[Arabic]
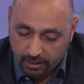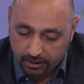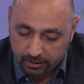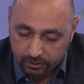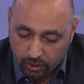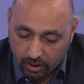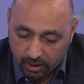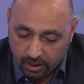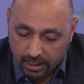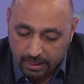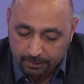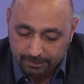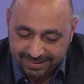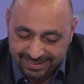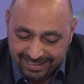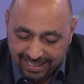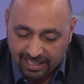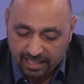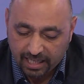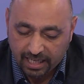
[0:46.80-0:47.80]
جرائم
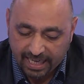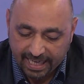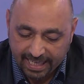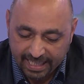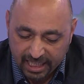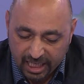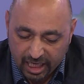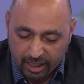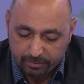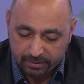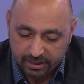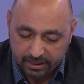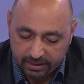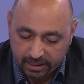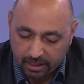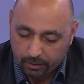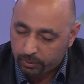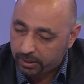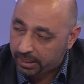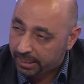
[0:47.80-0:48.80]
تقع على امن
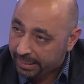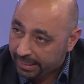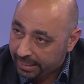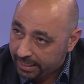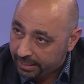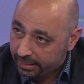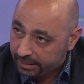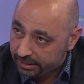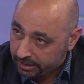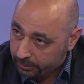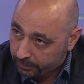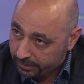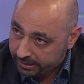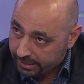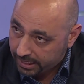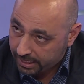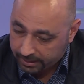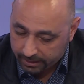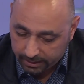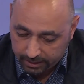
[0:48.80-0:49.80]
الدوله الخارجي
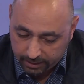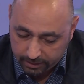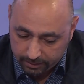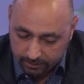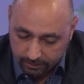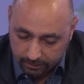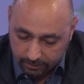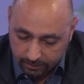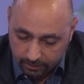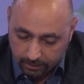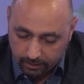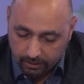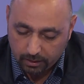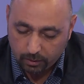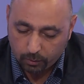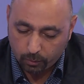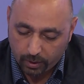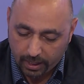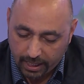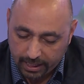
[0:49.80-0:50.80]
والداخلي
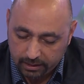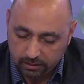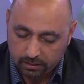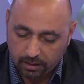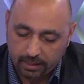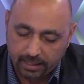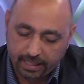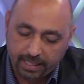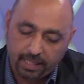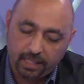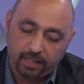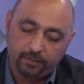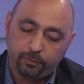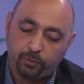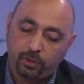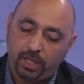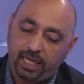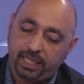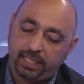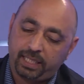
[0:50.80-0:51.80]
وايضا
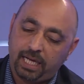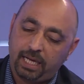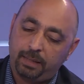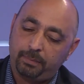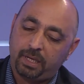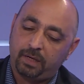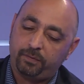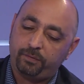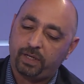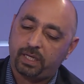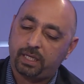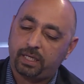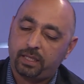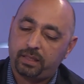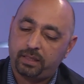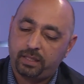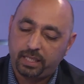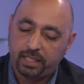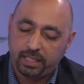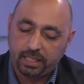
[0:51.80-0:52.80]
خالفوا احكام الفقره
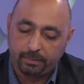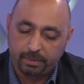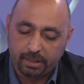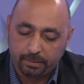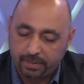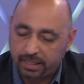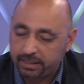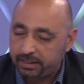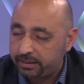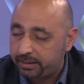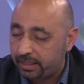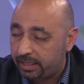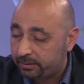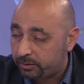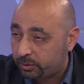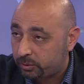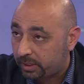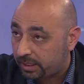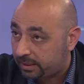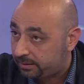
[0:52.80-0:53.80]
الثانيه من الماده
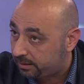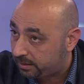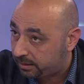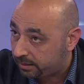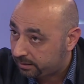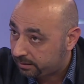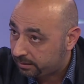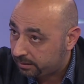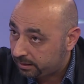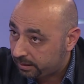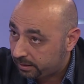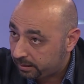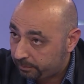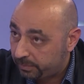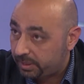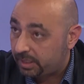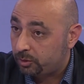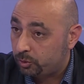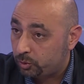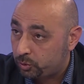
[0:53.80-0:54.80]
33
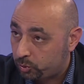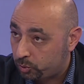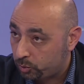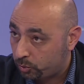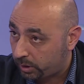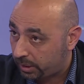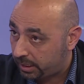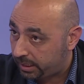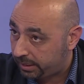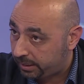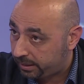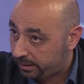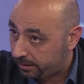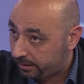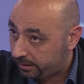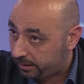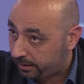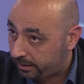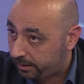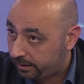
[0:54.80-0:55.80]
من الدستور اللي
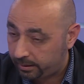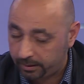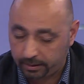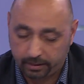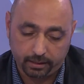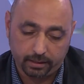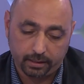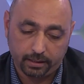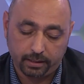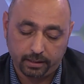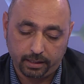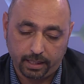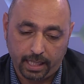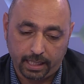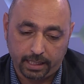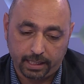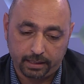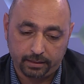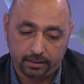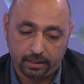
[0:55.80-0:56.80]
آه،
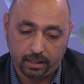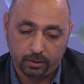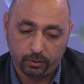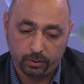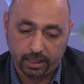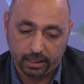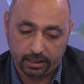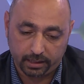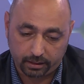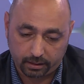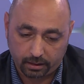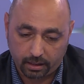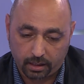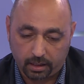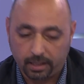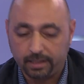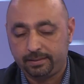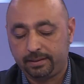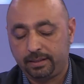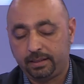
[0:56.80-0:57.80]
حكتها او يعني
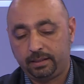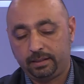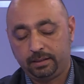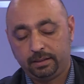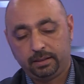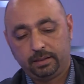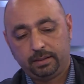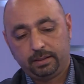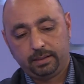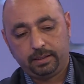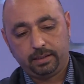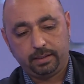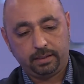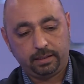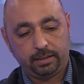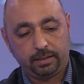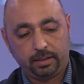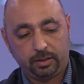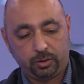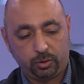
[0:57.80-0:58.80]
قراتها
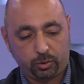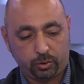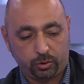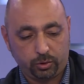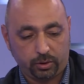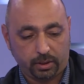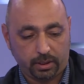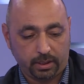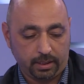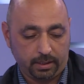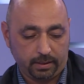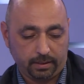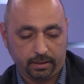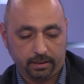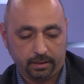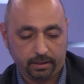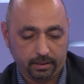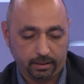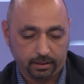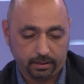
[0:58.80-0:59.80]
آه، الدكتوره
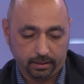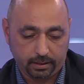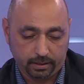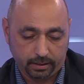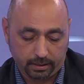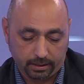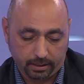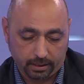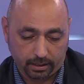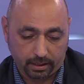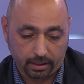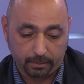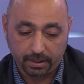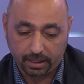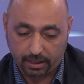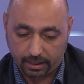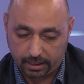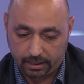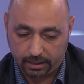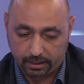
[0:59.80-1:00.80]
قبل
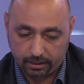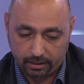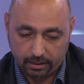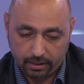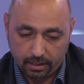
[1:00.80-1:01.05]
قليل